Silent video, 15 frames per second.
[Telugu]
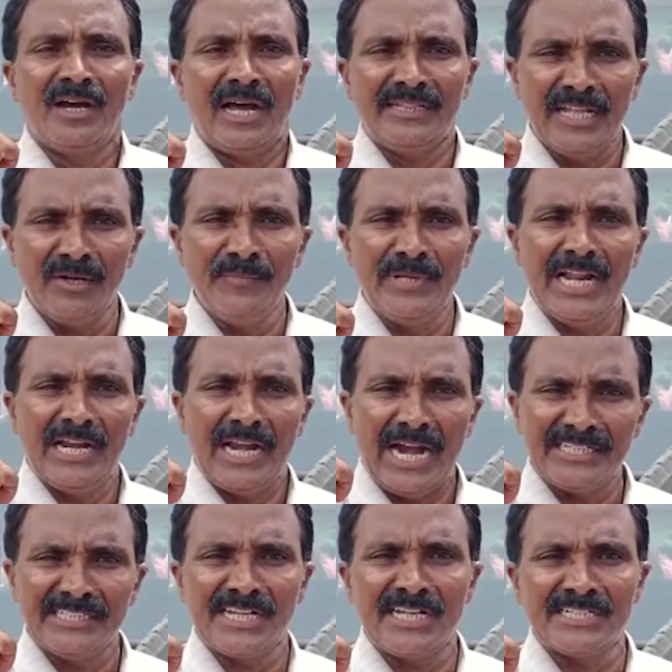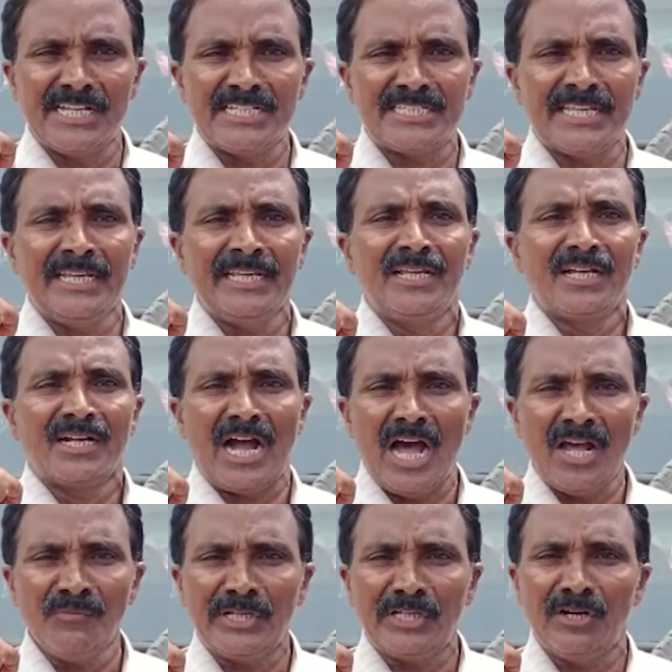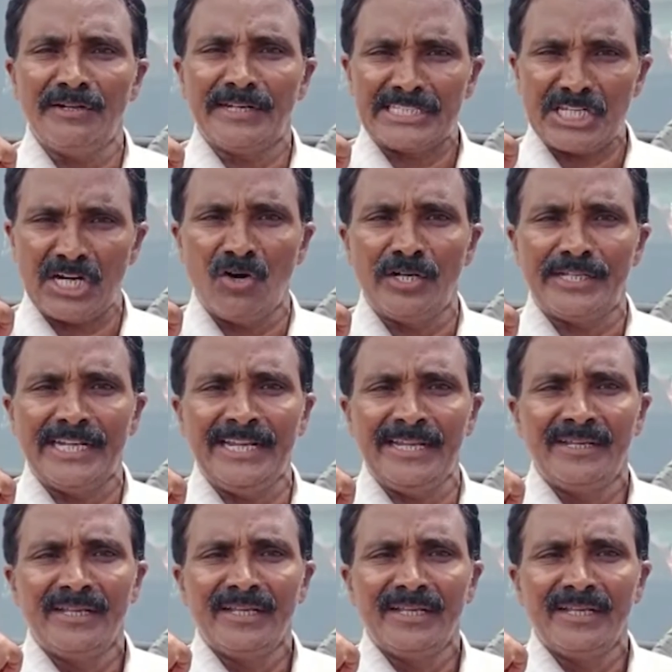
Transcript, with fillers: అందరి మీద లాఠీచార్జ్ చేసి కార్మికులను రెచ్చగొట్టి